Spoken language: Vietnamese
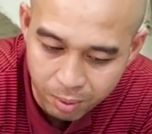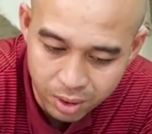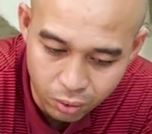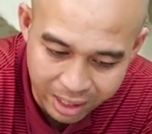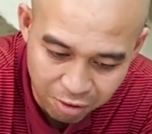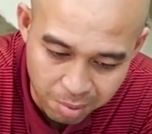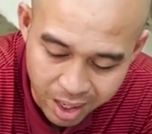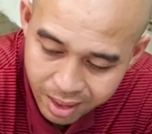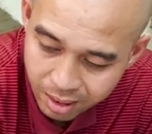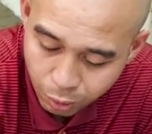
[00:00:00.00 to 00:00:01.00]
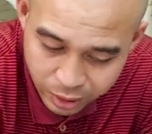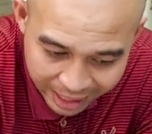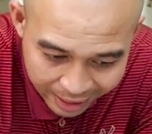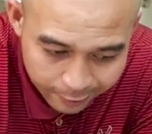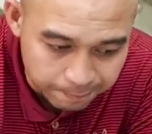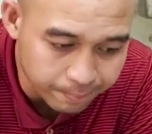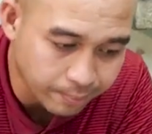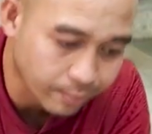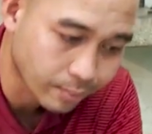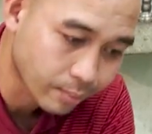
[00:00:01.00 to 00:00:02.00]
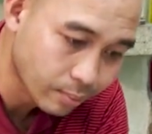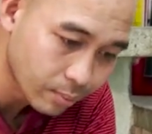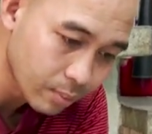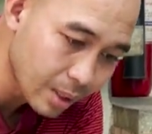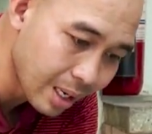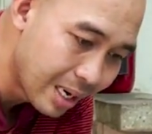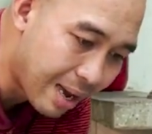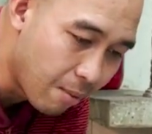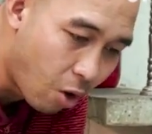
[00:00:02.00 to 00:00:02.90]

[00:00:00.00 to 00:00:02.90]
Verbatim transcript: một cái chuồng heo mới cho chủ xe. Lá